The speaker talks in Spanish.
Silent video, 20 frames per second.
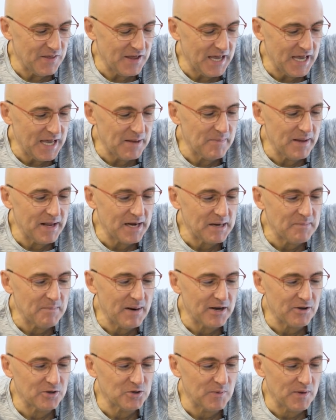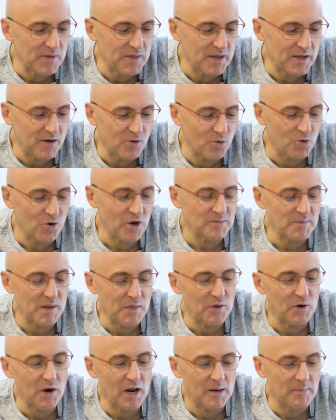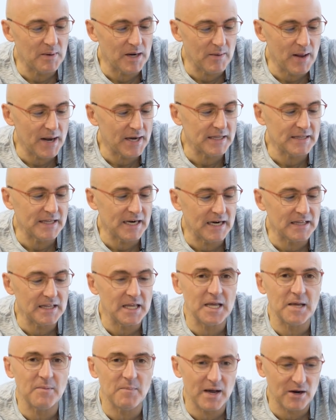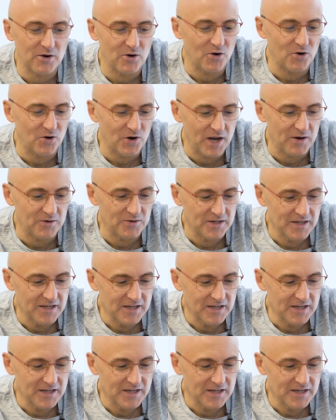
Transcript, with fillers: de MR Mario tú dices, Julio, has mencionado la palabra retirarte y me ha acojonado.